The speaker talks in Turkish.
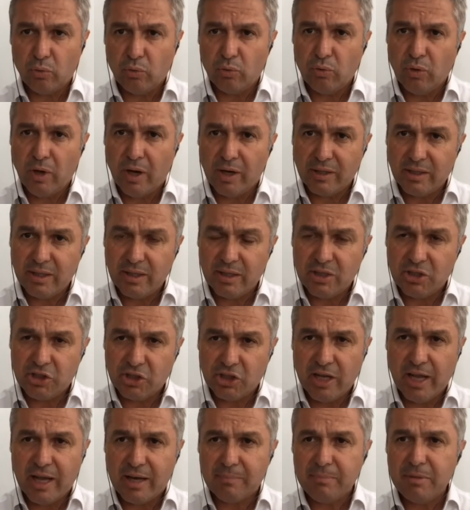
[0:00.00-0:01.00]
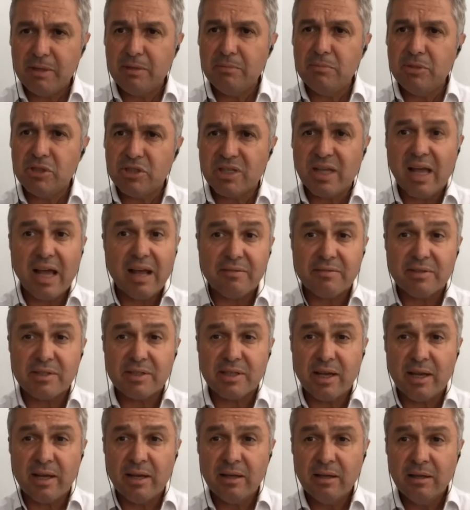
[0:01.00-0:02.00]
o gün hangi kişiler binmiş
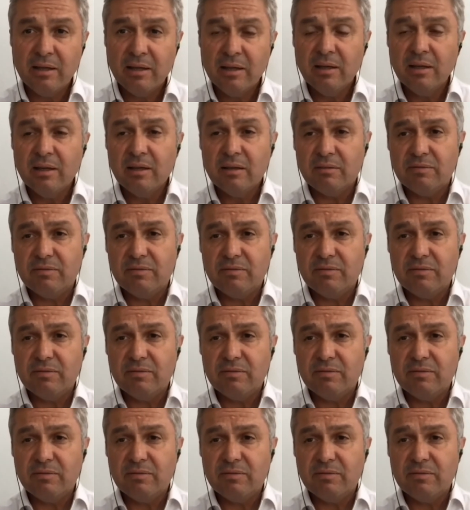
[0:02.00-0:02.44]
servise